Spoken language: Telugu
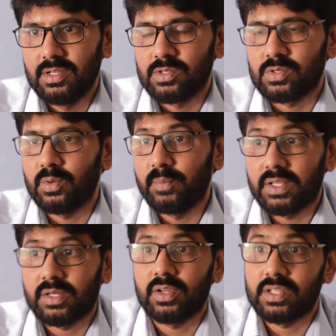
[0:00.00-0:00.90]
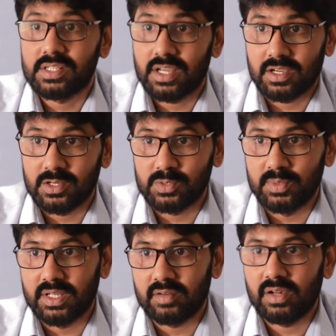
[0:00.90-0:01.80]
సో మిగతా వాళ్ళందరూ చాలా ఖర్చు
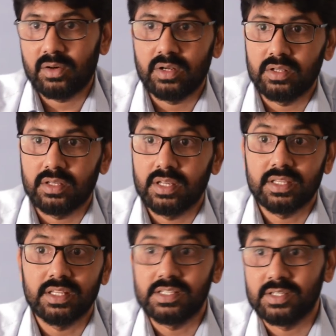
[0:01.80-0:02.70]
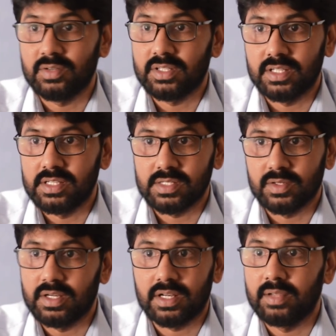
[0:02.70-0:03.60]
పెట్టారు వాళ్ళు కూడా అడుగుతారు ఎంత తెచ్చావు ఎంత తెచ్చావు
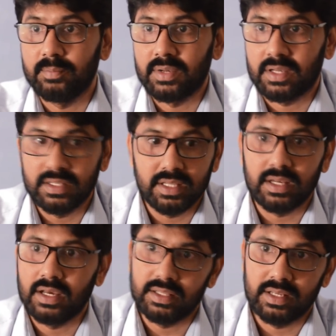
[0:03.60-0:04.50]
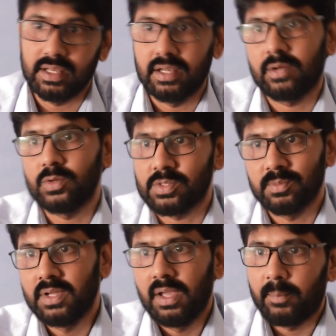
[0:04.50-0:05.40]
అన్నట్టుగా మనకి ఇదేనా అదేనా అని కొంచెం
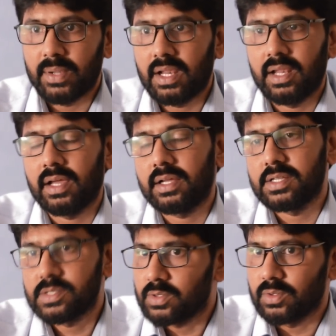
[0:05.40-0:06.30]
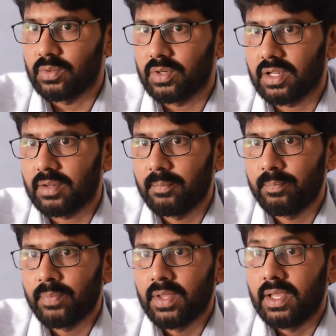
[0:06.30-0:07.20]
పిల్లలు అన్నాక చేసుకుంటూ ఉంటారు
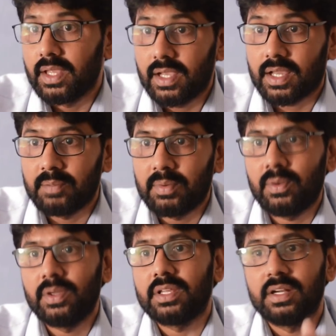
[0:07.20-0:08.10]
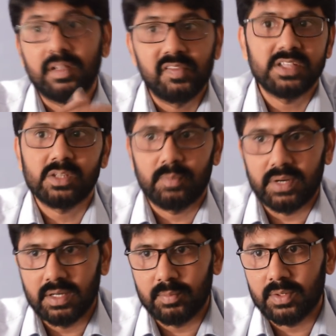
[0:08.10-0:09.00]
ఈ క్రమంలో ఇతను డిఫెన్స్లో
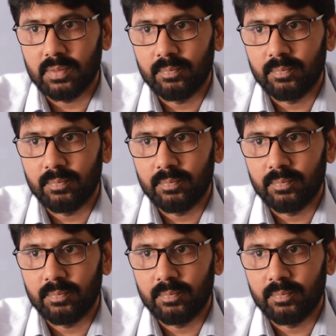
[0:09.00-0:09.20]
పడినప్పుడు